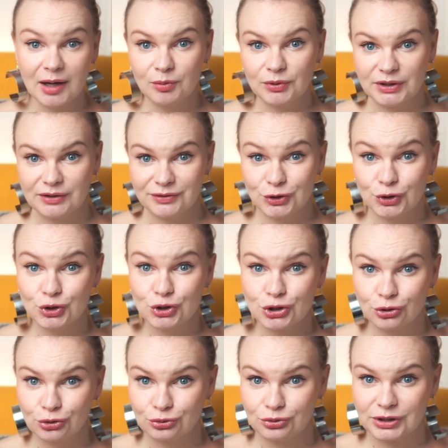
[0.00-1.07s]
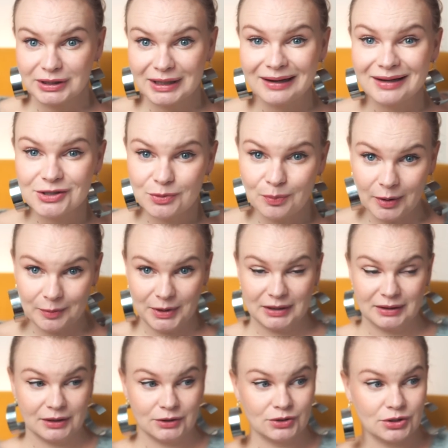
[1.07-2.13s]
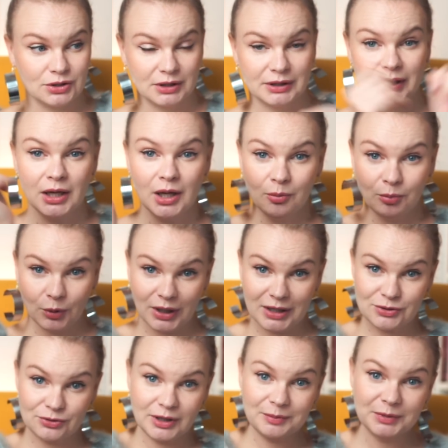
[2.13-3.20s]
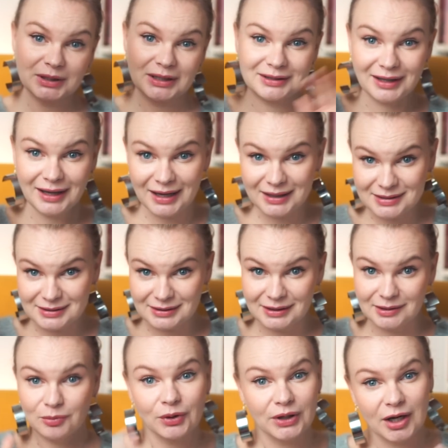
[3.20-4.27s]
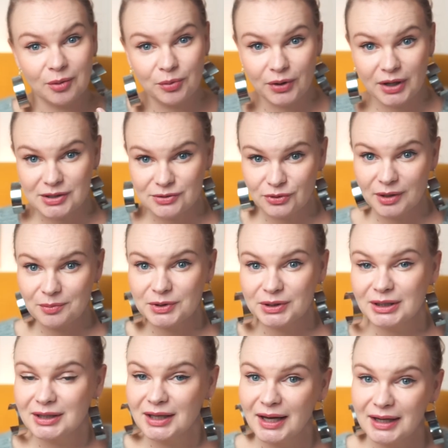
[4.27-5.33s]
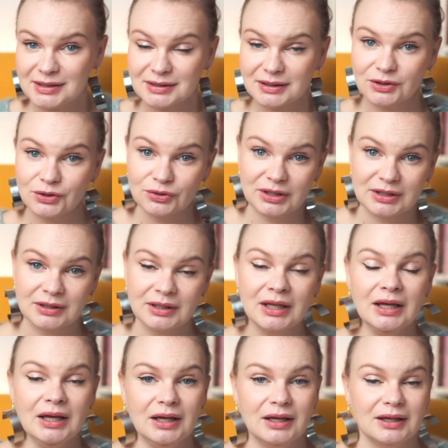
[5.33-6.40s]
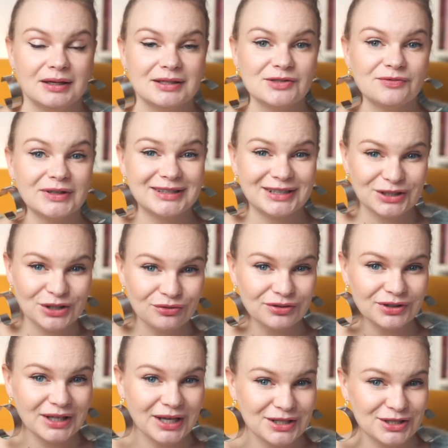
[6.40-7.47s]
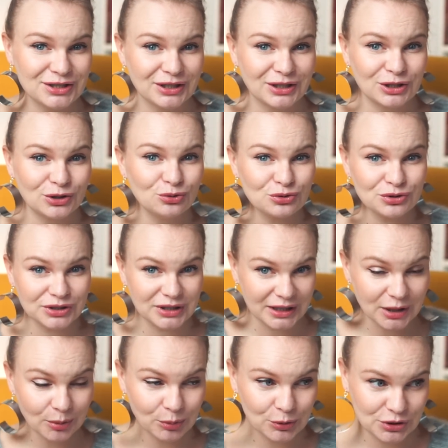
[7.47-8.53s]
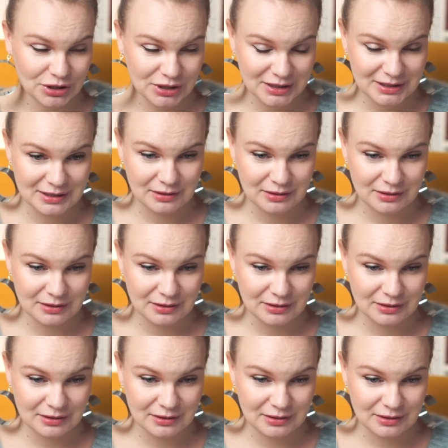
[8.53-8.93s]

albo nawet trzy, o których należy pamiętać, czyli pokazujemy nadgarstki, bo jak pokazujemy nadgarstki, to ten sweter nie wydaje się taki duży i tak nie poszerza